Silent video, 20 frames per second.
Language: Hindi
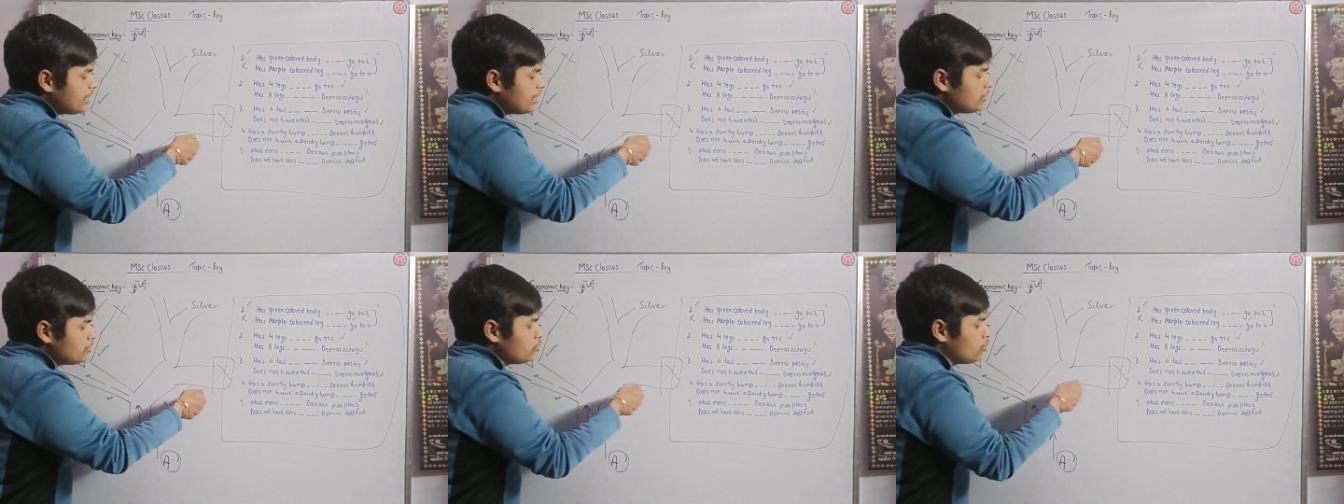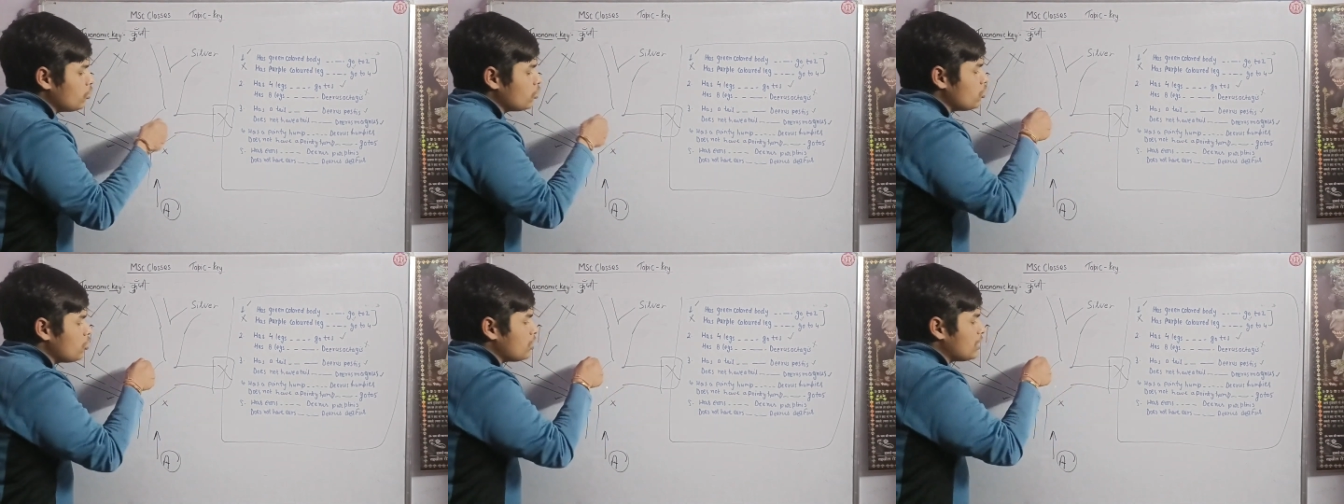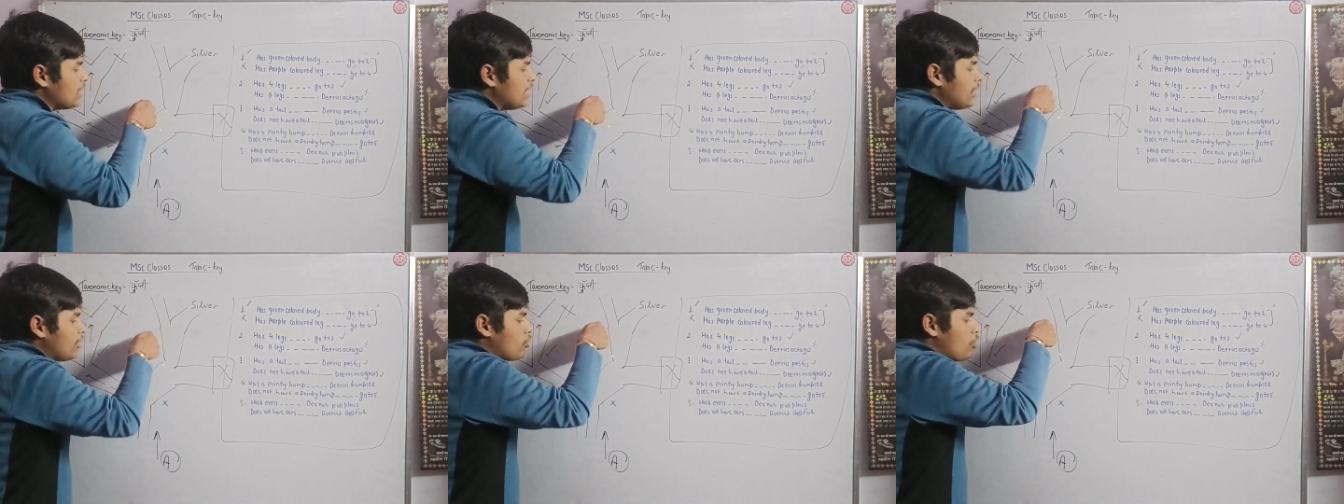इन दोनों
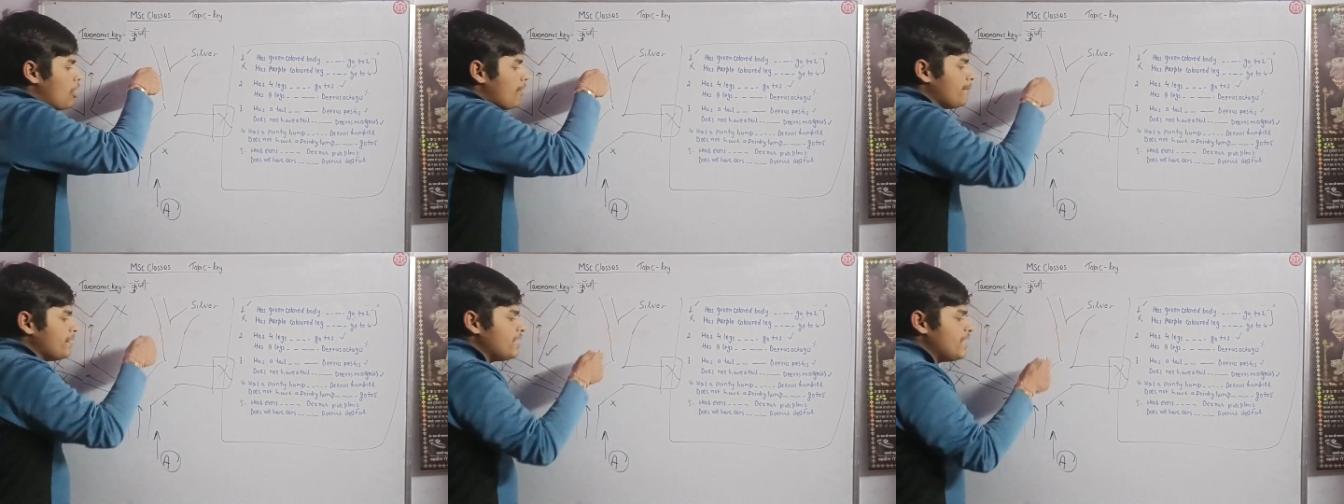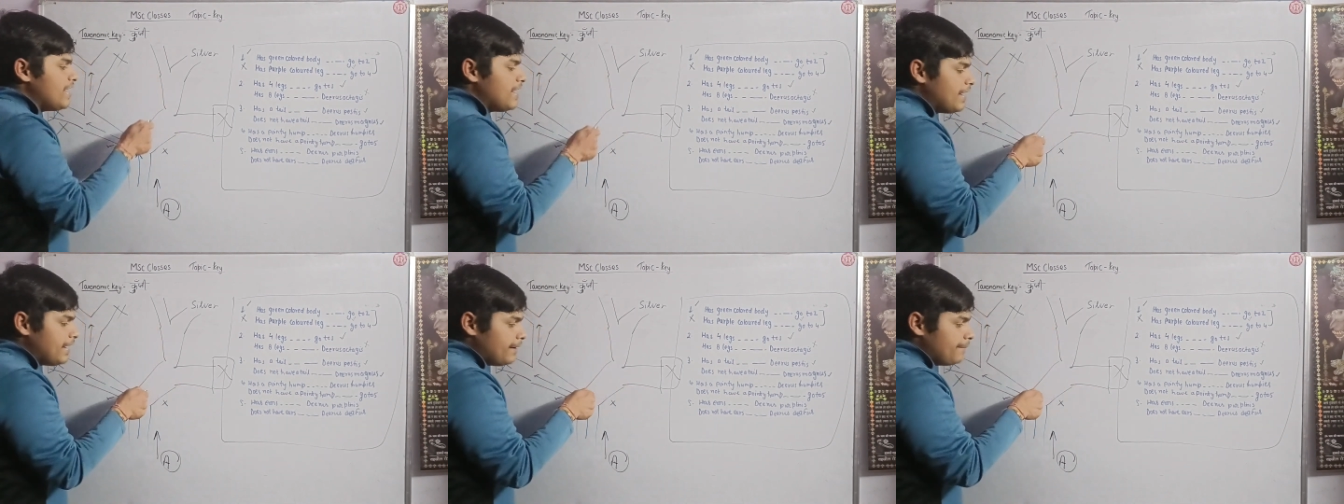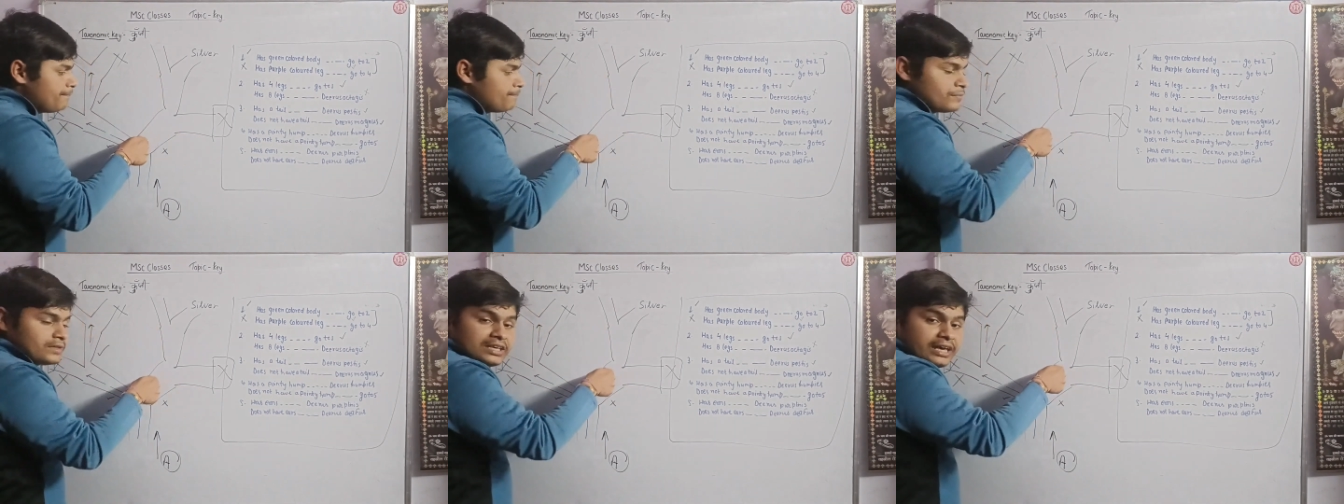के लिए कॉमन है
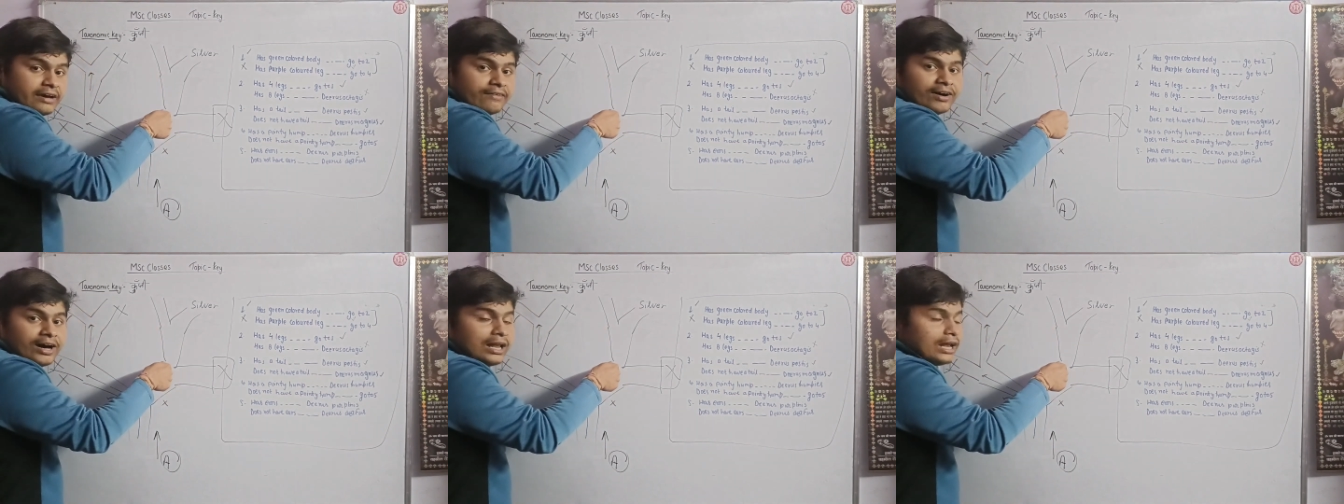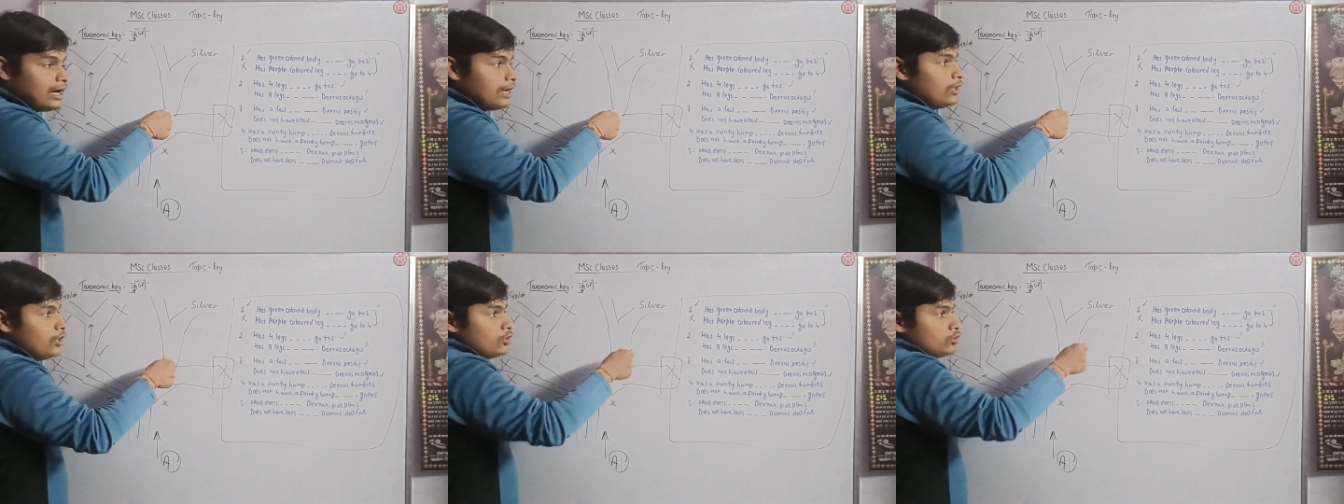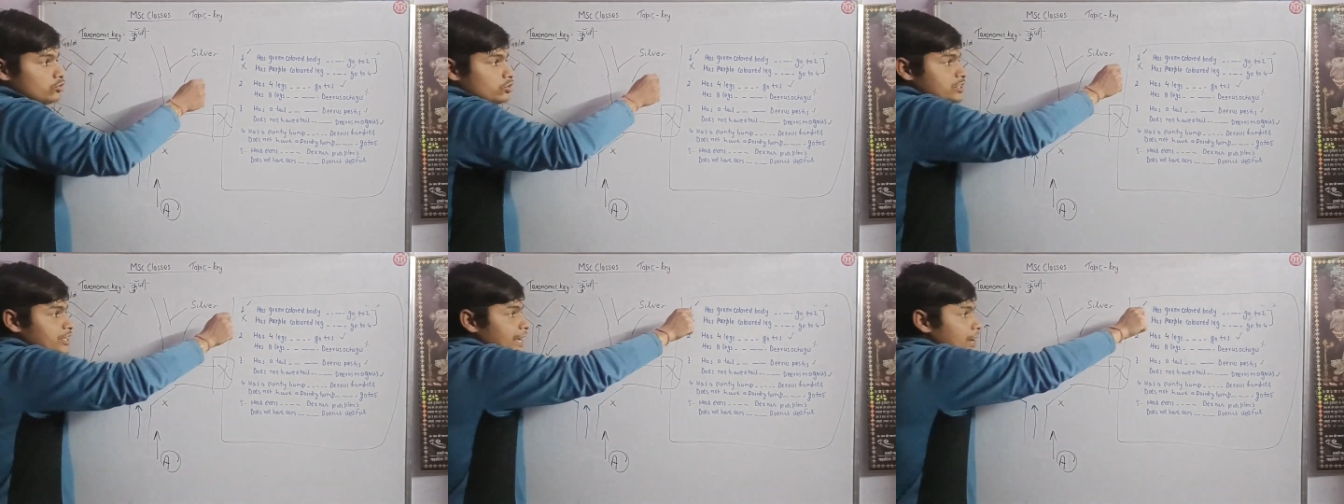ये वाला तो